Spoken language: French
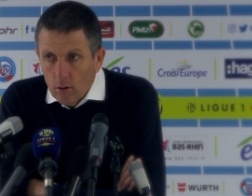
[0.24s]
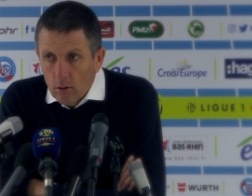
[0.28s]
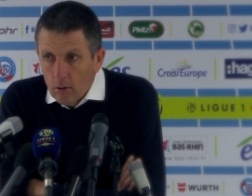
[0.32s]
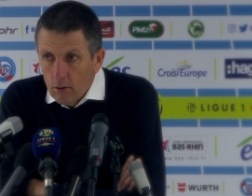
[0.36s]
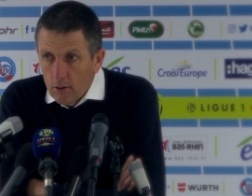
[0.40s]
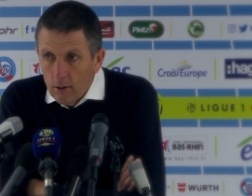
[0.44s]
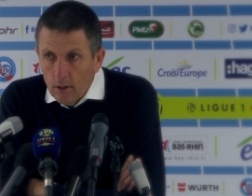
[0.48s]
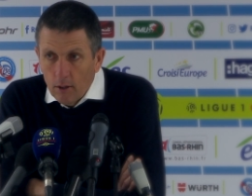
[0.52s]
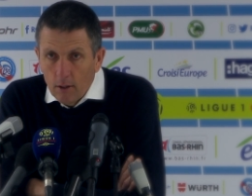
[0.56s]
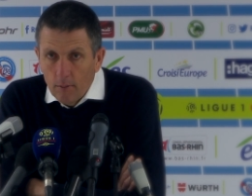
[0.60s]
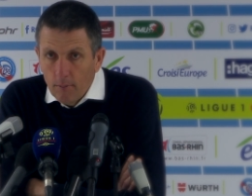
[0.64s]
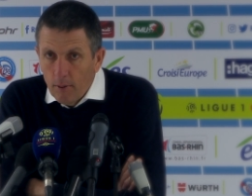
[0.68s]
quand,
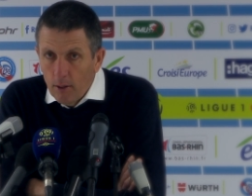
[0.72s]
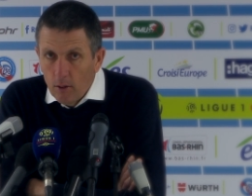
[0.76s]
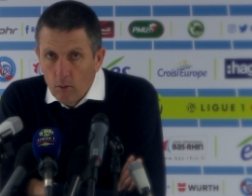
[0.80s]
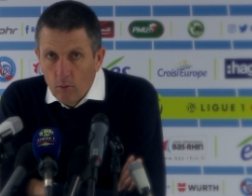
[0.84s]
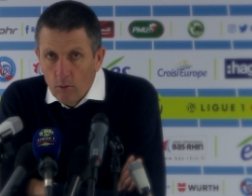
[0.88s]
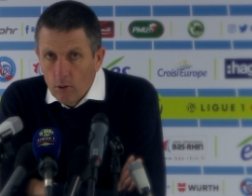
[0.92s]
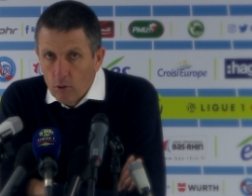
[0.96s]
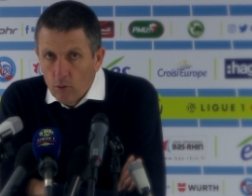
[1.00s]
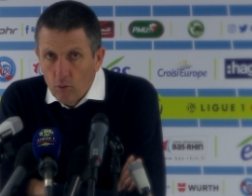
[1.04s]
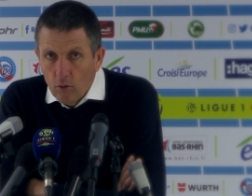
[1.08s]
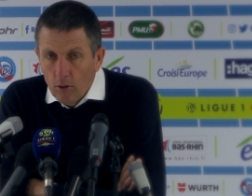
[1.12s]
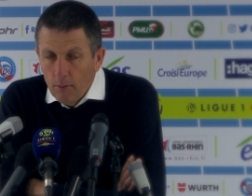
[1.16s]
tu as les
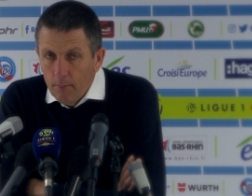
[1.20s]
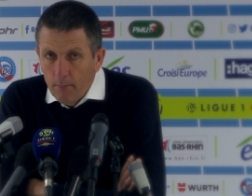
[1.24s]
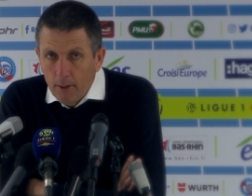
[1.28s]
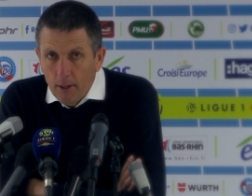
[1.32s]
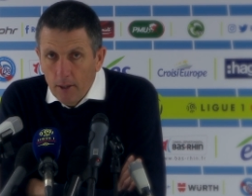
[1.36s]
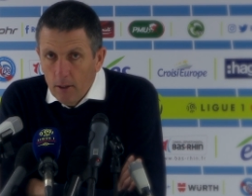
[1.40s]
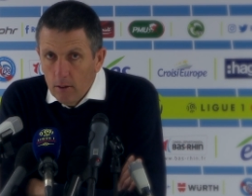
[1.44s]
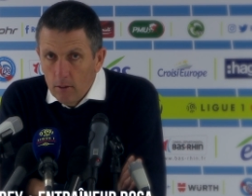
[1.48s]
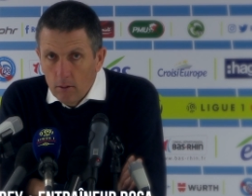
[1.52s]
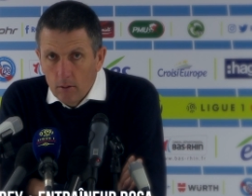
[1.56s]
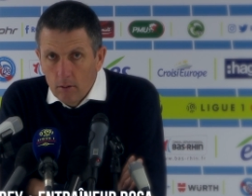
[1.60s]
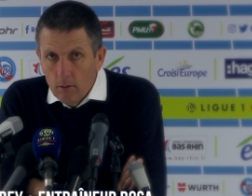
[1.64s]
ballons et que tu les
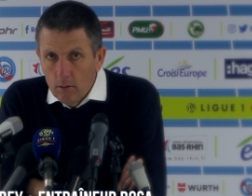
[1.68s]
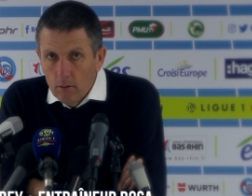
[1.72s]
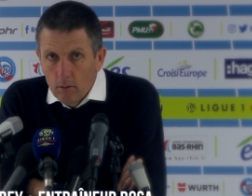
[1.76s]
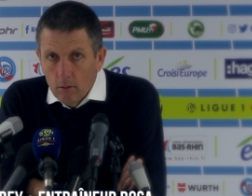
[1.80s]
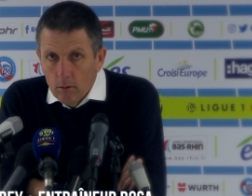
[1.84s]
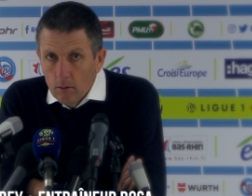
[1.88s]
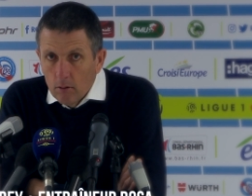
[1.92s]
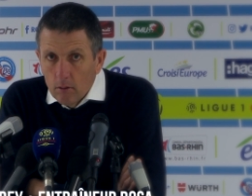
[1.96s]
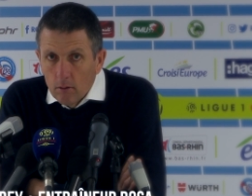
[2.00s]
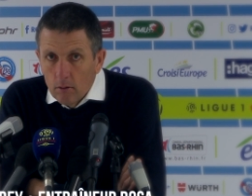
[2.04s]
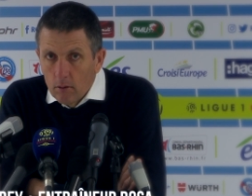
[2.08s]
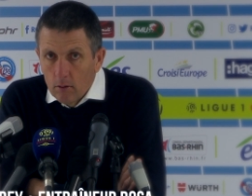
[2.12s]
perds, euh,
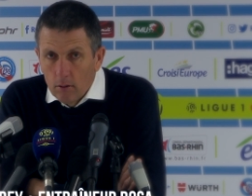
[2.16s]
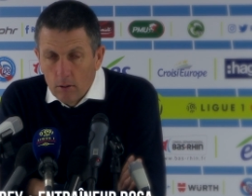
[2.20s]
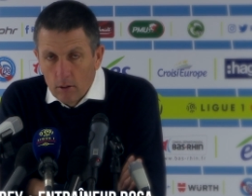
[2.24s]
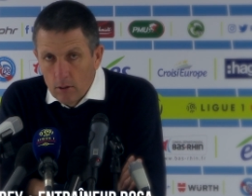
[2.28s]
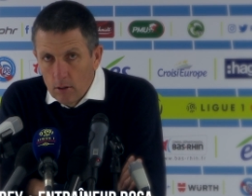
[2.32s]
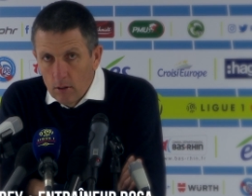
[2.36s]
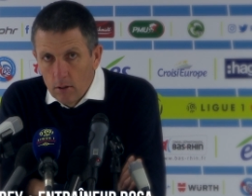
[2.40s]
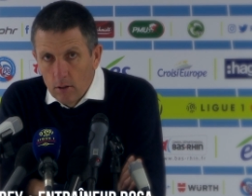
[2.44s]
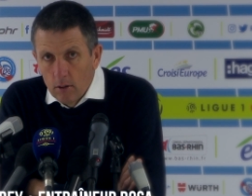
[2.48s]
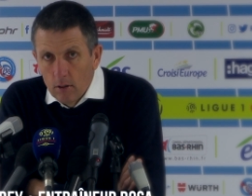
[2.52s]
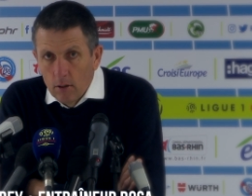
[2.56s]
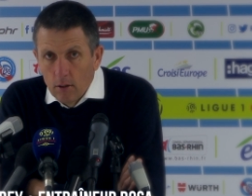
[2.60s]

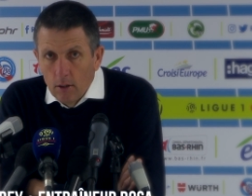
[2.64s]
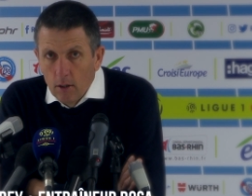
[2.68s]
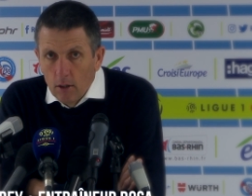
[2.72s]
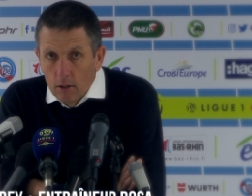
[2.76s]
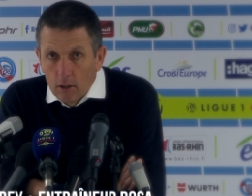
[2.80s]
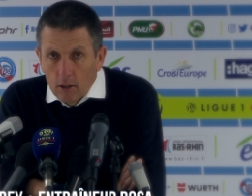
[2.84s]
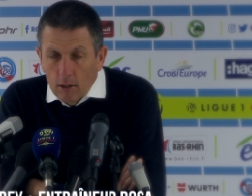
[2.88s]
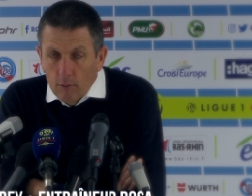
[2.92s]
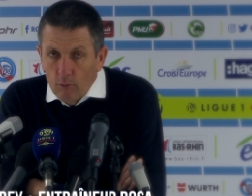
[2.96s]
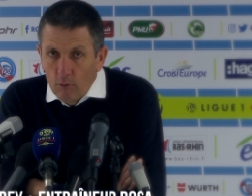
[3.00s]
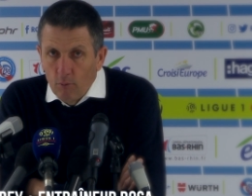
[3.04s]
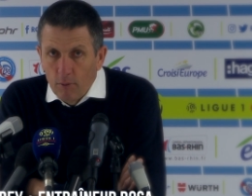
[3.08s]

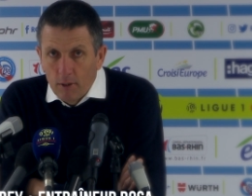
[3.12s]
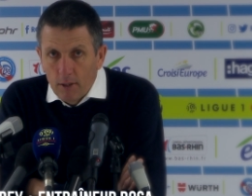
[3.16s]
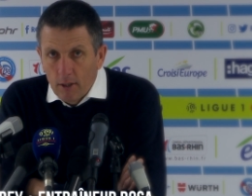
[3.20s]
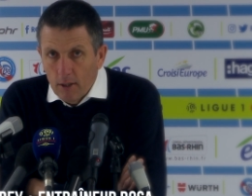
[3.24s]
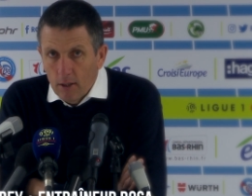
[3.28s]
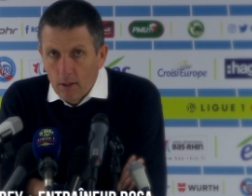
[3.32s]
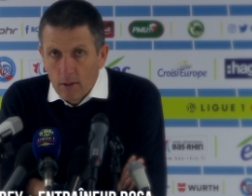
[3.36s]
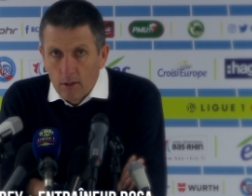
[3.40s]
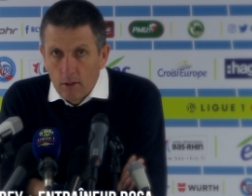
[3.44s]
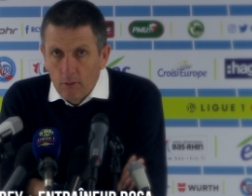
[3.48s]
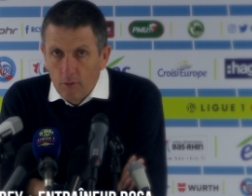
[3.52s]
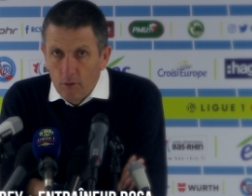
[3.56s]
tu as beau mettre
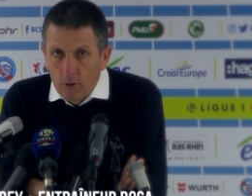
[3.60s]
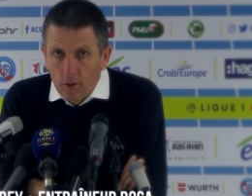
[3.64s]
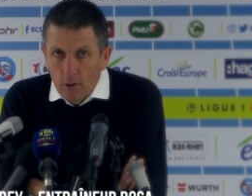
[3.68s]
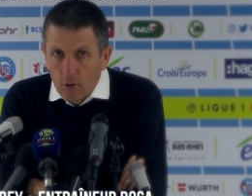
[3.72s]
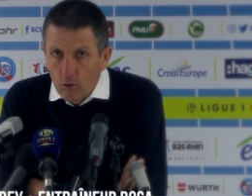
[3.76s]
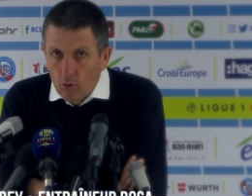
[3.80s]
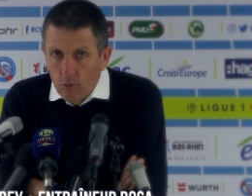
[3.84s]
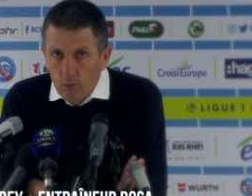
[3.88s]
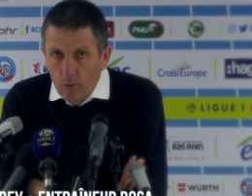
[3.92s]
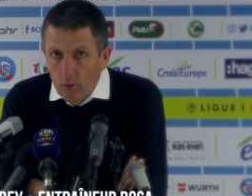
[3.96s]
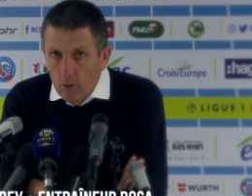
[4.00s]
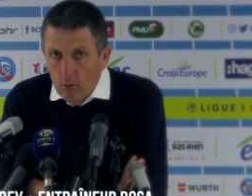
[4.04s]
l'agressivité
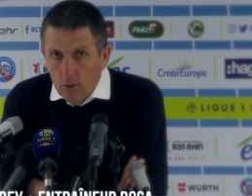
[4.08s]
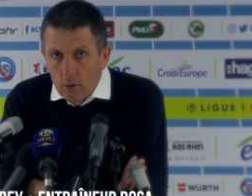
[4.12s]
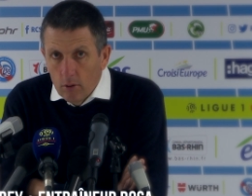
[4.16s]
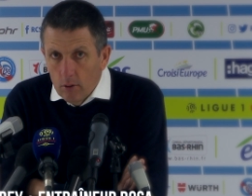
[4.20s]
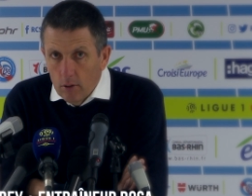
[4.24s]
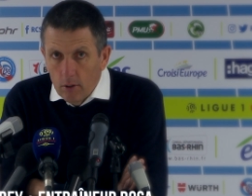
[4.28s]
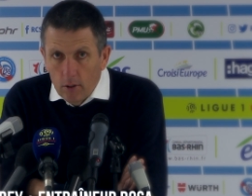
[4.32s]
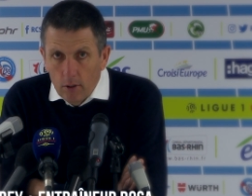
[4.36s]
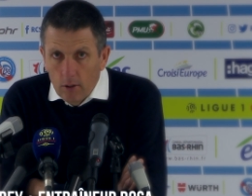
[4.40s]
que tu veux, hein,